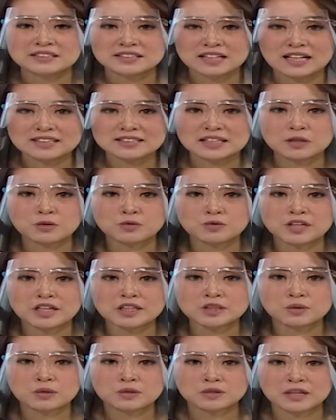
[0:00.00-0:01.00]
Salah
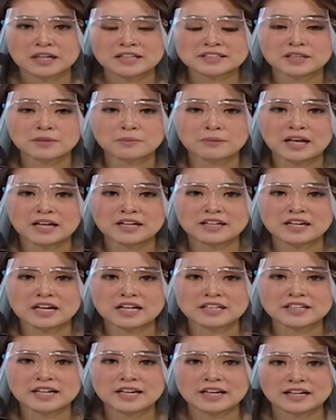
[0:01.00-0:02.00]
satunya cuaca ekstrim
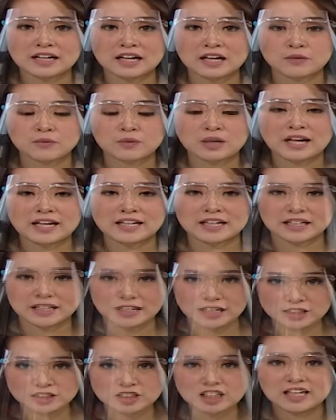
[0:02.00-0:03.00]
melanda daerah wilayah
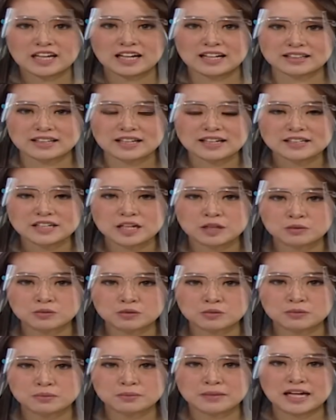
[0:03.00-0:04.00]
DKI Jakarta dan
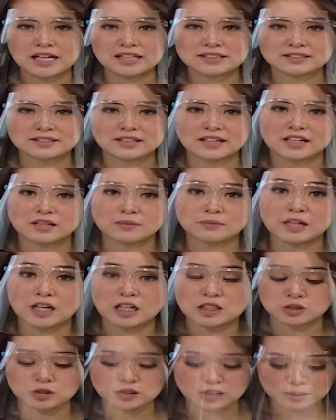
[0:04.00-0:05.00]
untuk membahasnya lebih
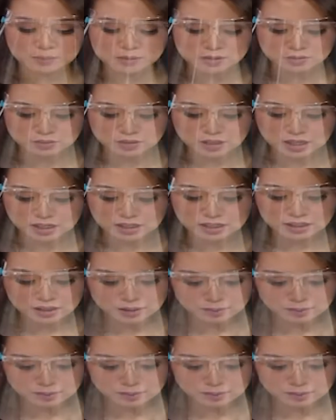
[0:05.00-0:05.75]
lanjut kami sudah